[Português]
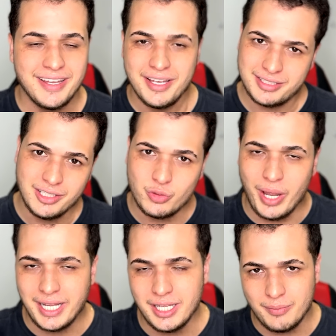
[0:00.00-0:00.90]
E tanto
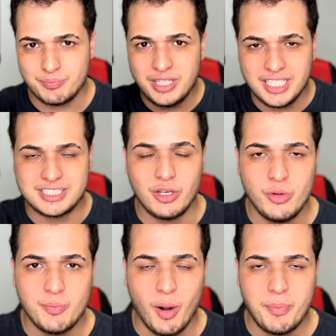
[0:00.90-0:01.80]
é que desceu o
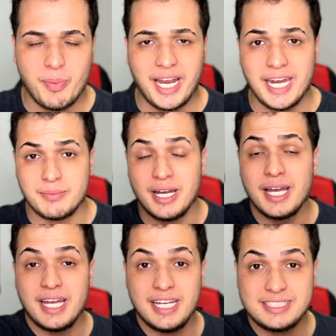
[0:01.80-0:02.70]
Ibope pra caramba.
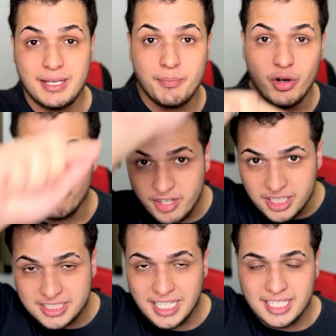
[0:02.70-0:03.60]
Recebeu
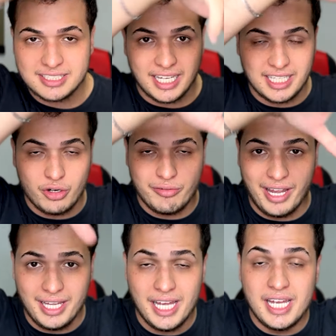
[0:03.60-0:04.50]
26 lá da
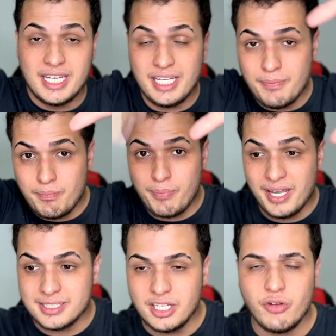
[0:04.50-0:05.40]
novela e
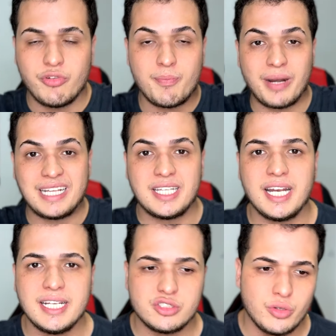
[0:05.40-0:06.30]
perdeu, foi para
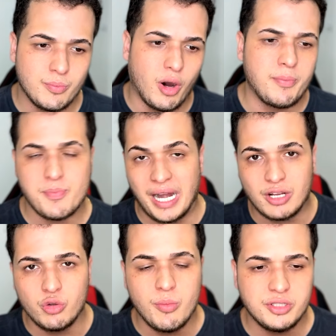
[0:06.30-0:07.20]
13 o Ibope pra
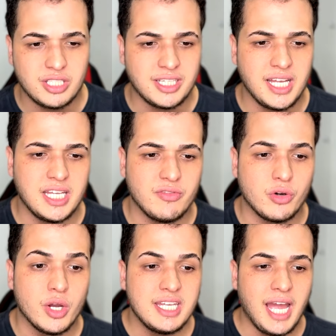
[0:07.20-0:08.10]
Globo, isso é
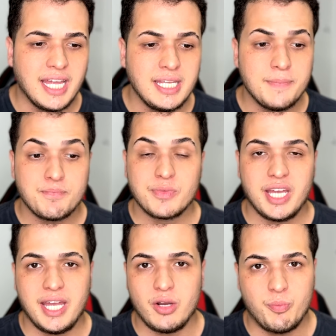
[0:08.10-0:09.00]
terrível. E aí,
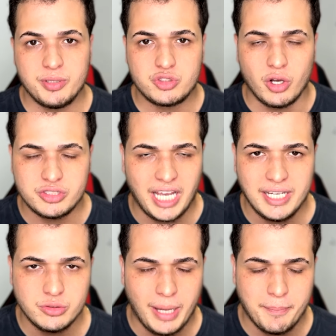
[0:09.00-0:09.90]
é, o pessoal
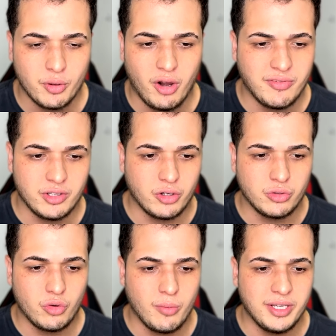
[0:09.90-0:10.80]
saiu da prova
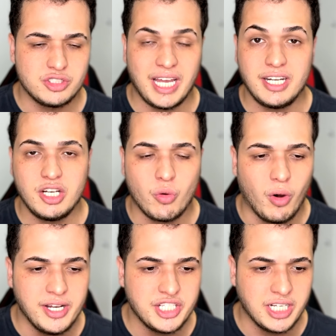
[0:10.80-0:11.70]
logo no começo e a
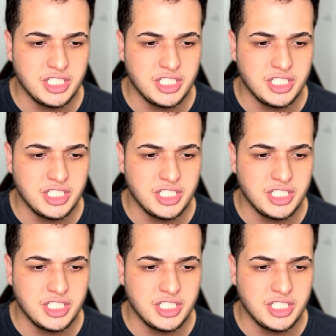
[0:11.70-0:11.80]
Nicole já